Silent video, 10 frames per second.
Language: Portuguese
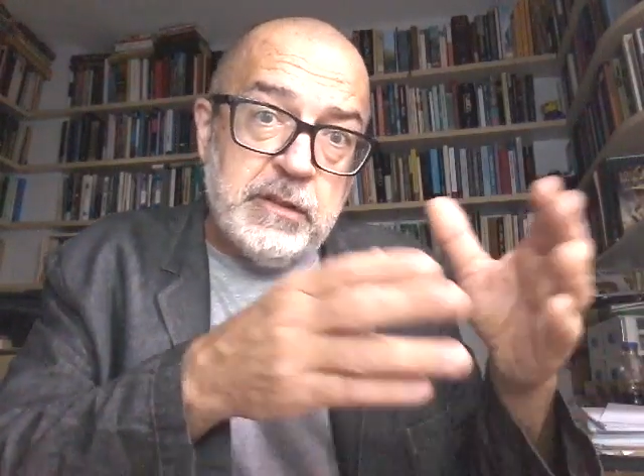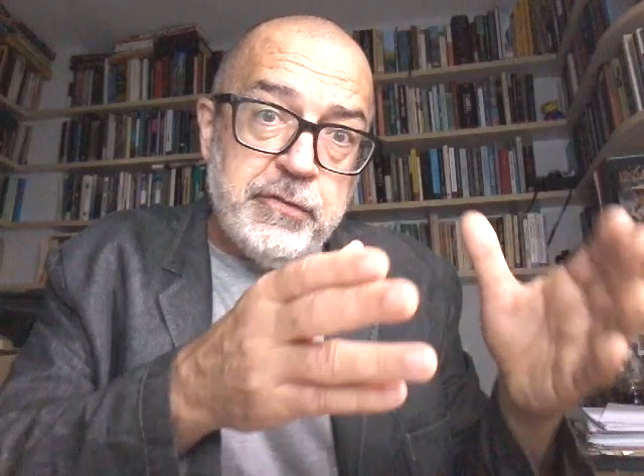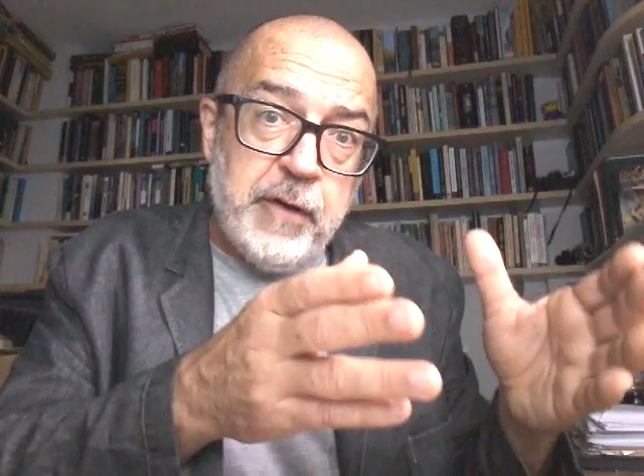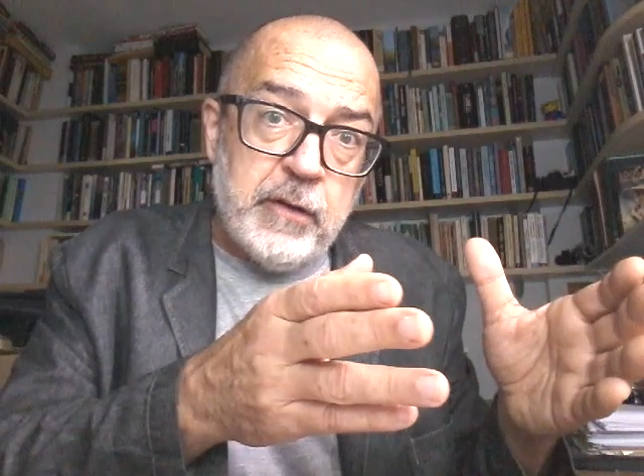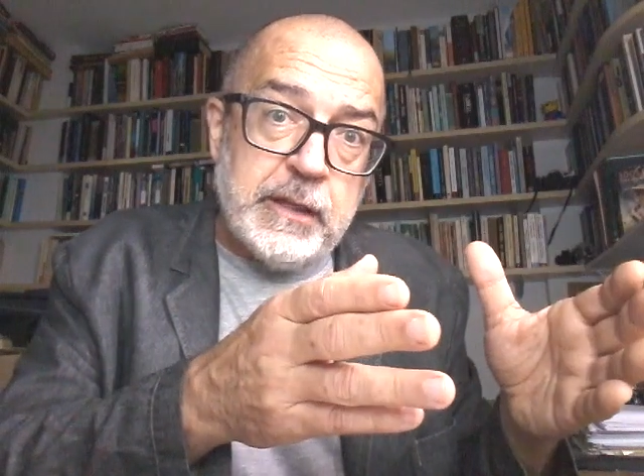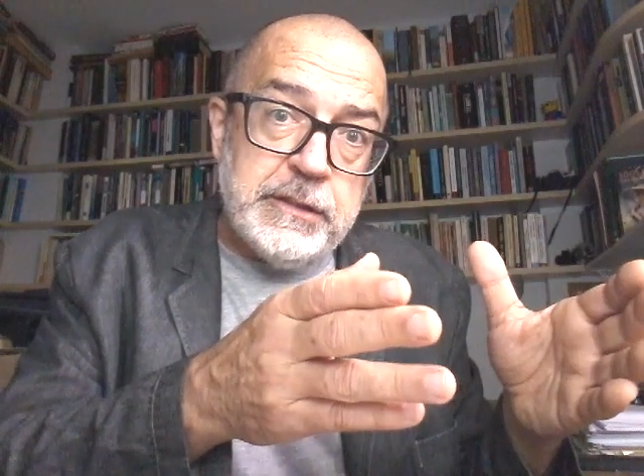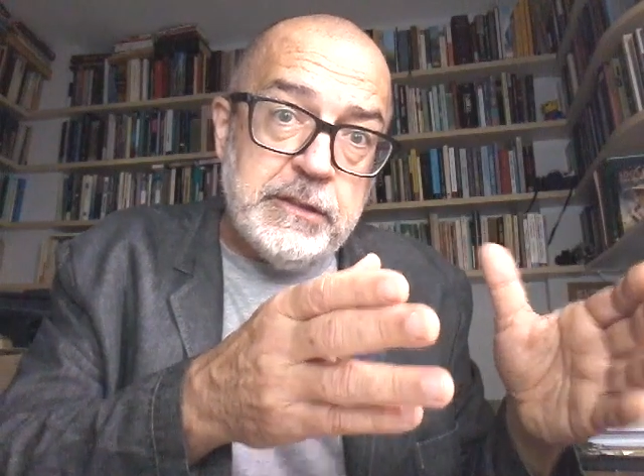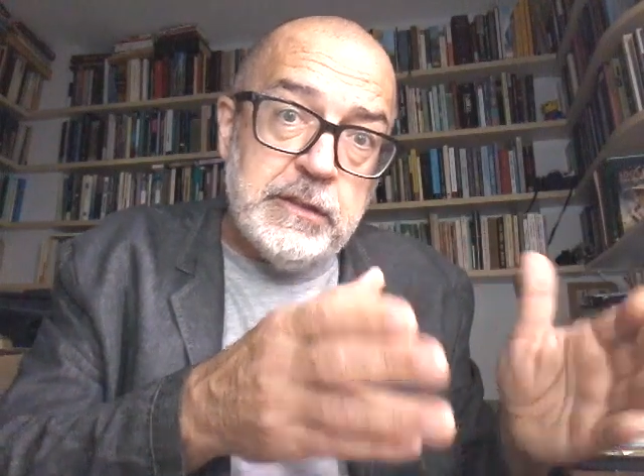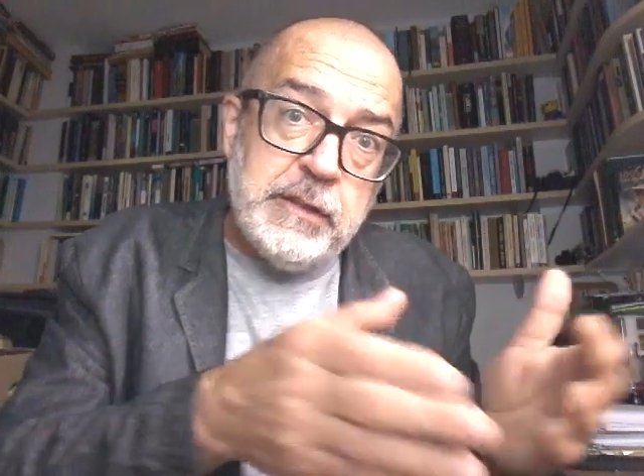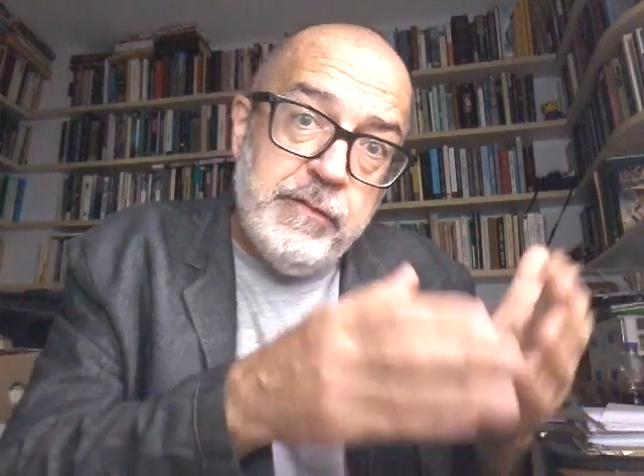que falam que a
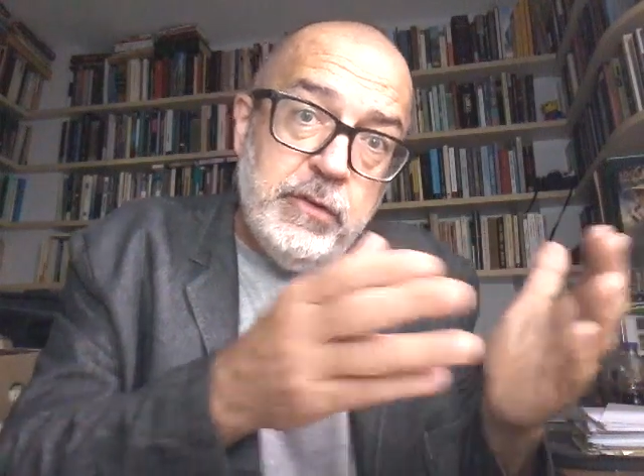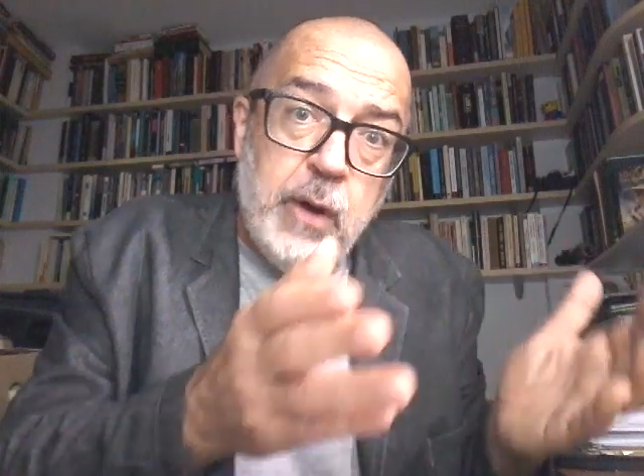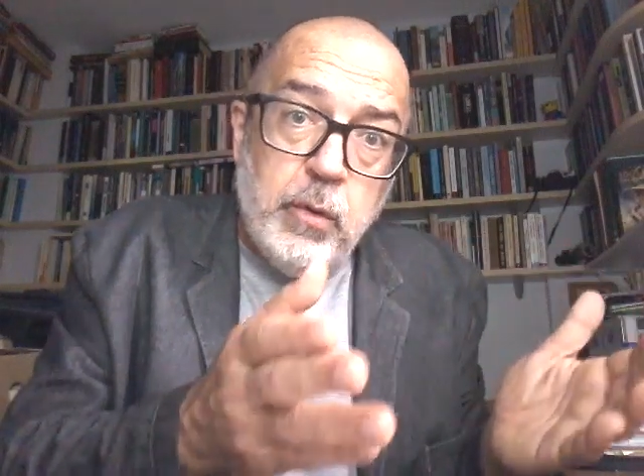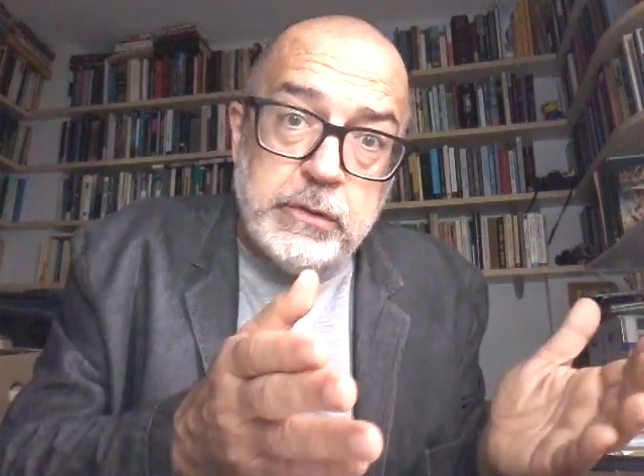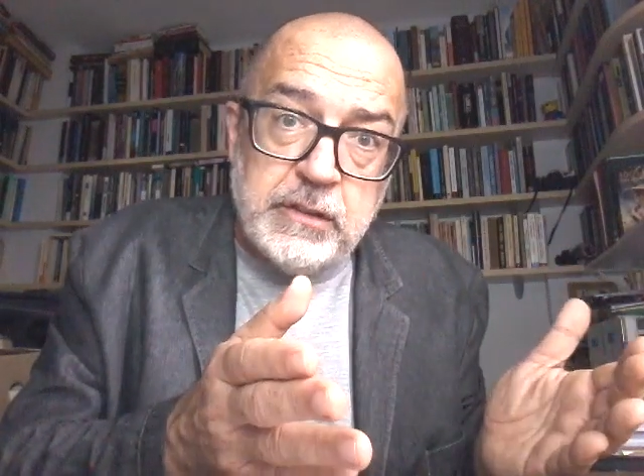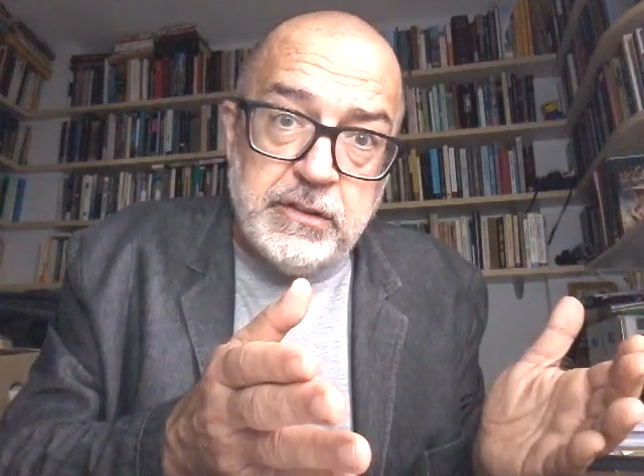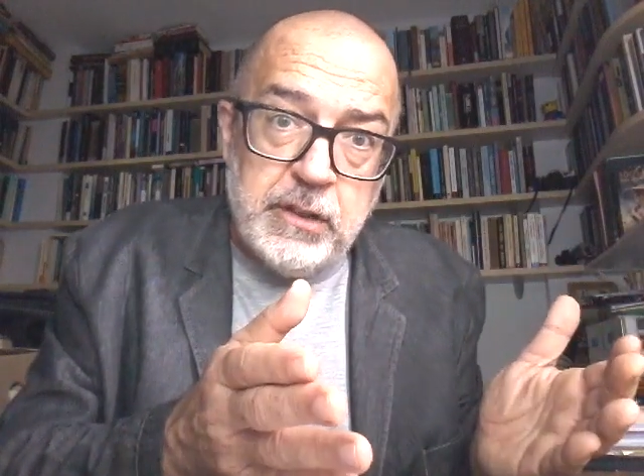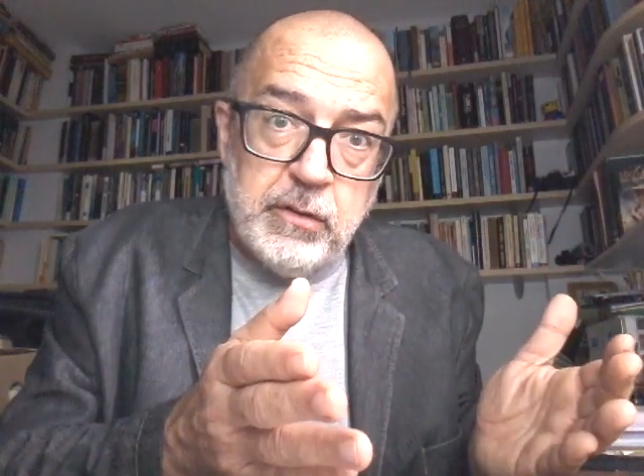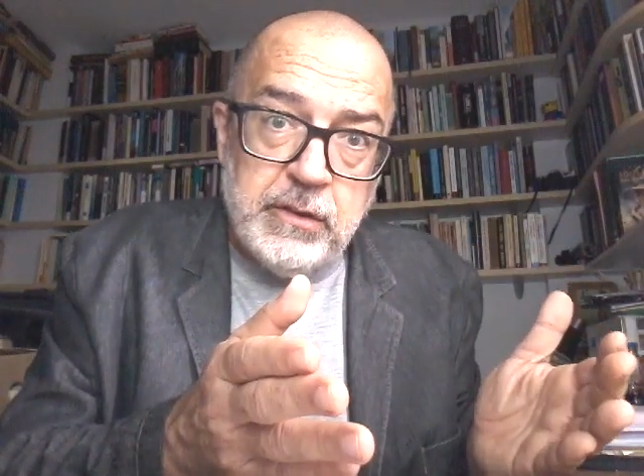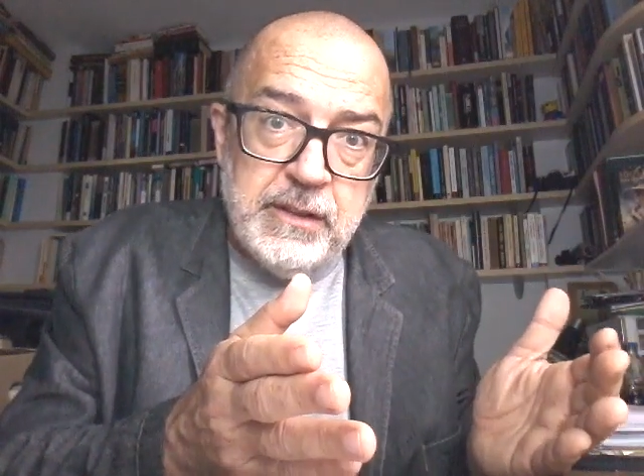gente teve não
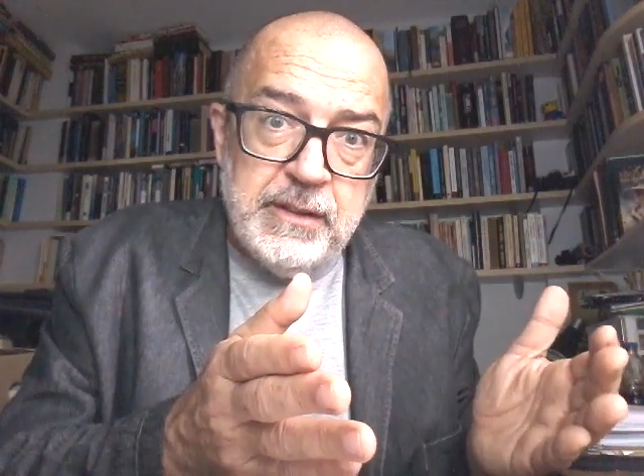aconteceu